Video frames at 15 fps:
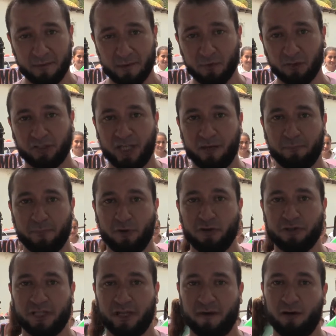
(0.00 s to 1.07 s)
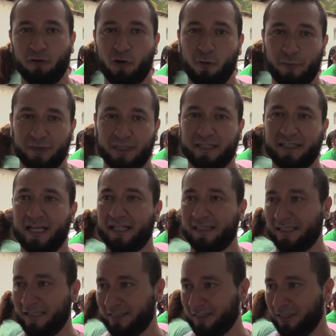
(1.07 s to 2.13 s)
y al mismo tiempo llevar un
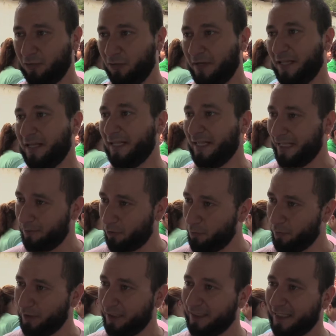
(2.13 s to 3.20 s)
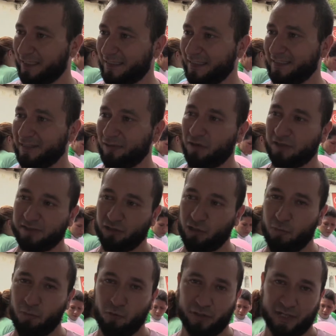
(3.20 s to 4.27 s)
componente artístico, ¿verdad? En el componente artístico
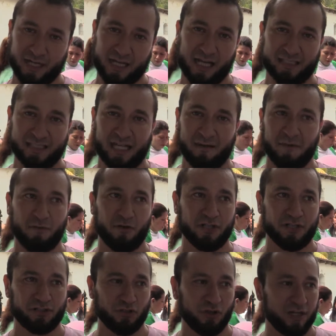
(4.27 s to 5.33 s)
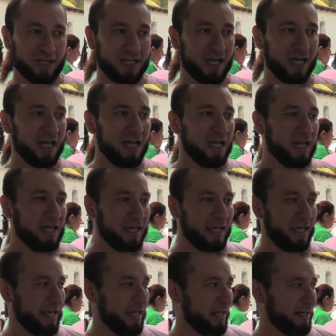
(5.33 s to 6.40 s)
hacer como un rescate de la memoria histórica,
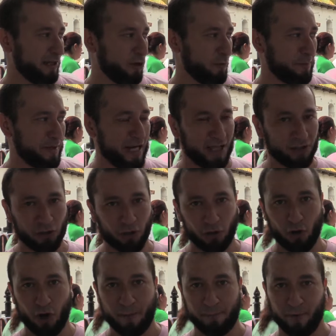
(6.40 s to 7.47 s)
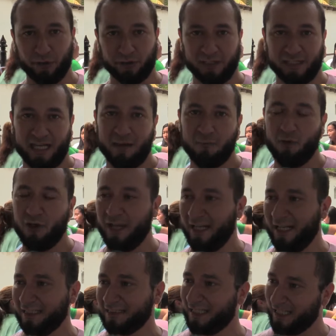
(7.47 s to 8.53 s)
eh, recopilando los aportes de las
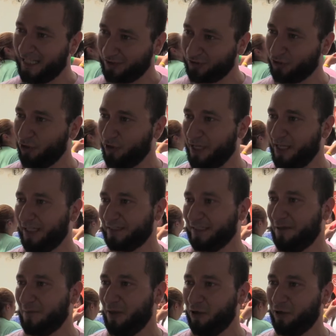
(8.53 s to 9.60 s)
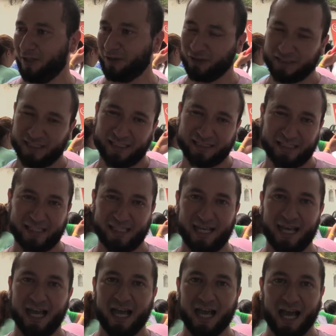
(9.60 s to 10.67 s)
mujeres en la historia de El Salvador. Entonces
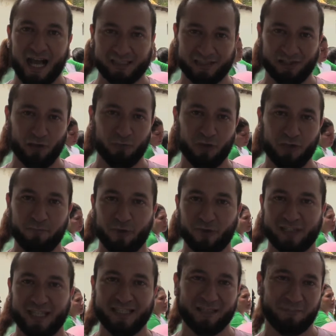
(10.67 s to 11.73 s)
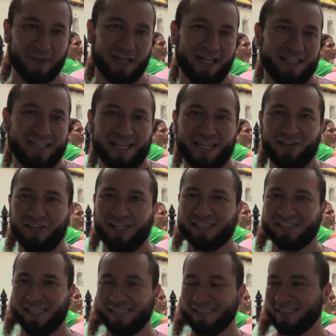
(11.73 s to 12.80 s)
este día ha sido muy importante para la niñez y
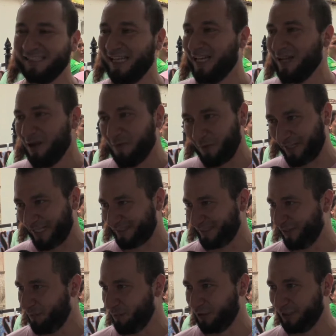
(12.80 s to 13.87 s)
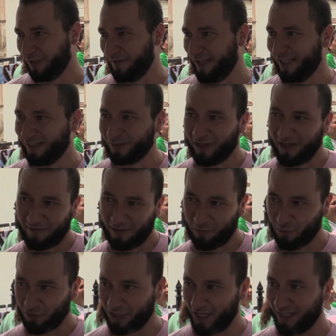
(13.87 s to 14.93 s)
adolescencia porque ha sido muy diverso, han
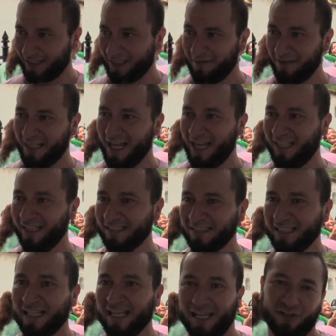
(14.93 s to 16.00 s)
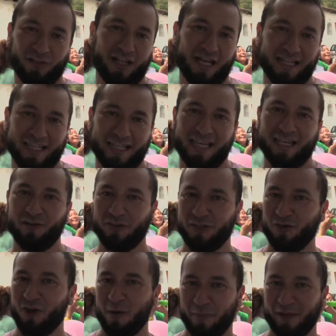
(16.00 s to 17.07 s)
habido muchas actividades en donde las niñas y
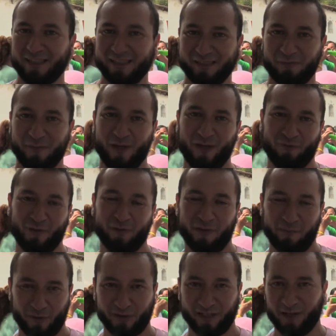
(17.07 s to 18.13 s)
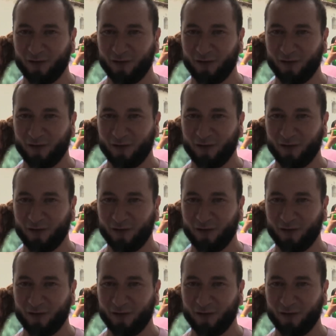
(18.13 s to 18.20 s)
los niños han participado de forma